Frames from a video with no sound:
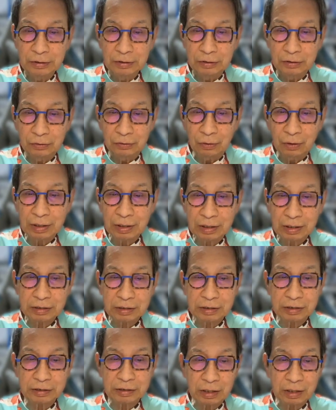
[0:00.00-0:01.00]
お
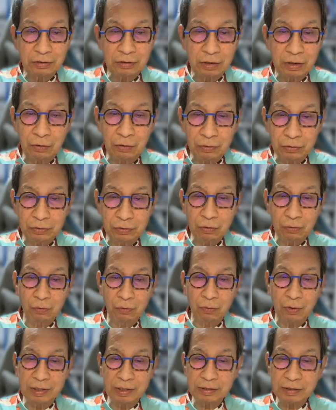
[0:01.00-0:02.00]
話ししたのはほんの
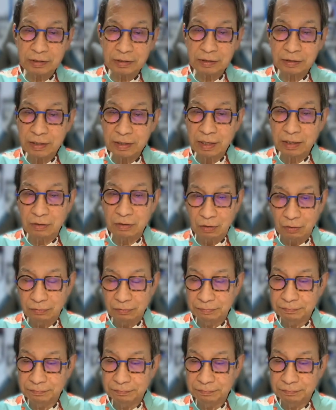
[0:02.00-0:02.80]
ご挨拶程度